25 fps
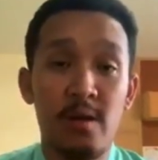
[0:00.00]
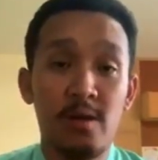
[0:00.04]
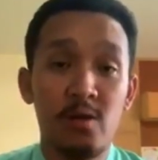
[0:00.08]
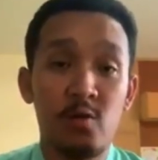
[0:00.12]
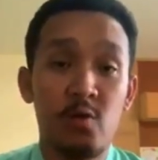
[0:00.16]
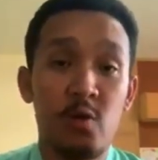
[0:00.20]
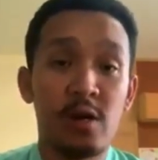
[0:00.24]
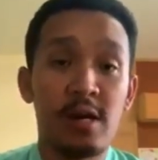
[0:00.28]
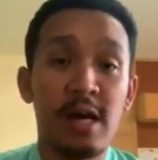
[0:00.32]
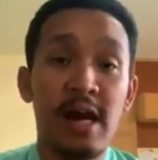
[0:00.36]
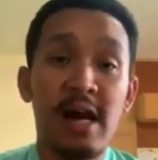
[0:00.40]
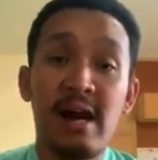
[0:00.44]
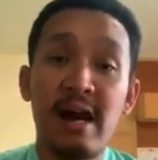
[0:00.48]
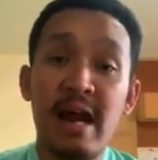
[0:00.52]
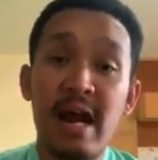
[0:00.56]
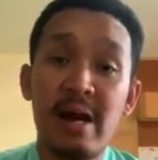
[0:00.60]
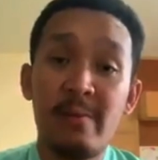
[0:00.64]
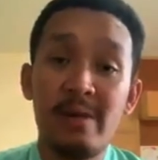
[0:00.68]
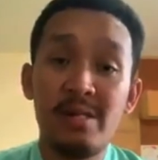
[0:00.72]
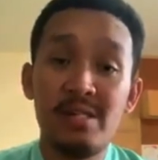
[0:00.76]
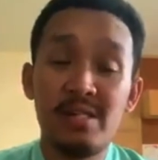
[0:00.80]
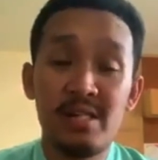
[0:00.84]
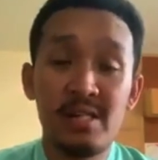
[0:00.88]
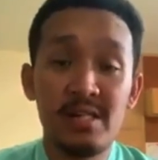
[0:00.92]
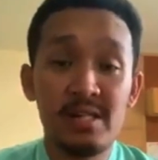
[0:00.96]
ตรวจครั้งแรก
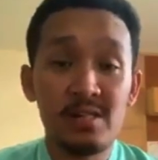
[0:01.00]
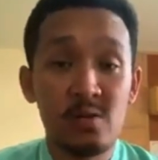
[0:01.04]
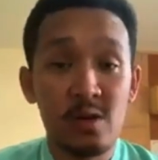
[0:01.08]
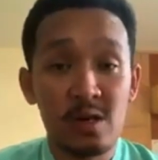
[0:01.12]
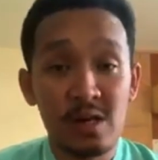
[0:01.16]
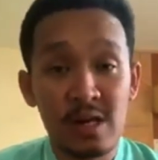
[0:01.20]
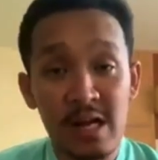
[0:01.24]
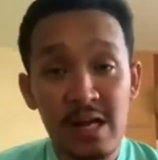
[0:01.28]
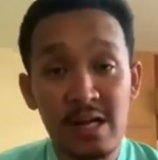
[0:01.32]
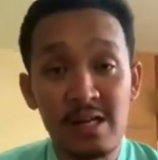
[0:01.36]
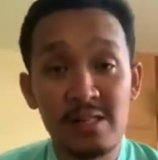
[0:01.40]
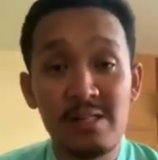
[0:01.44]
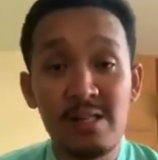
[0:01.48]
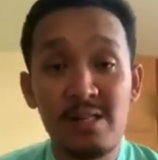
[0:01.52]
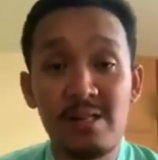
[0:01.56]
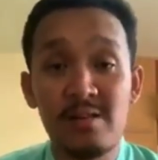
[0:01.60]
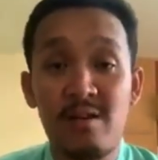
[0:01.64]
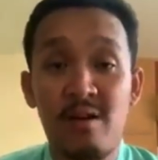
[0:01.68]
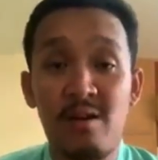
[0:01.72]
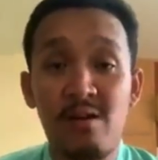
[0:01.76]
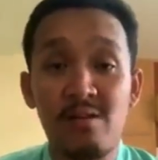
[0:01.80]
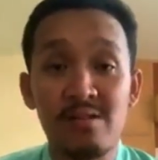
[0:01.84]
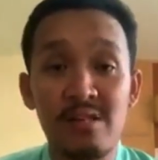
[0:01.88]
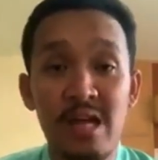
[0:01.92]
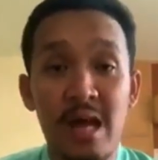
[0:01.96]
ไม่เจอตรวจครั้งที่
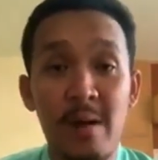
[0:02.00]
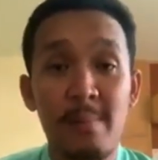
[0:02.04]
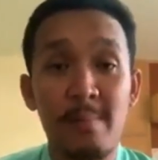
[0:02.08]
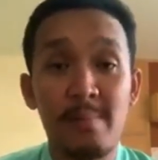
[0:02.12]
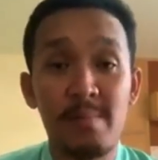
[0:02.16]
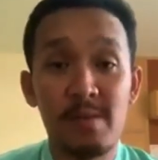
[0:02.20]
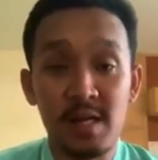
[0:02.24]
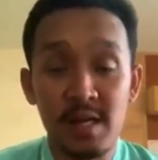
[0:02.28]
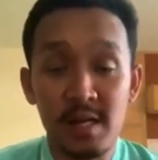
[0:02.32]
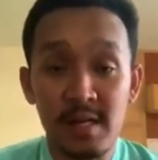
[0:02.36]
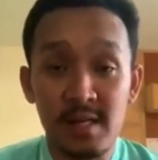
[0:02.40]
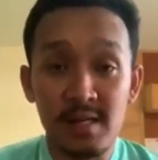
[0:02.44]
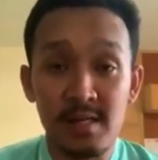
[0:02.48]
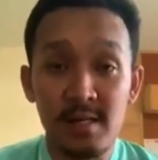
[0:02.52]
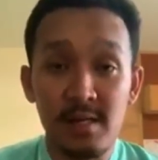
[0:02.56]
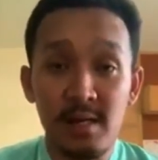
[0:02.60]
2ซ้ำเจอ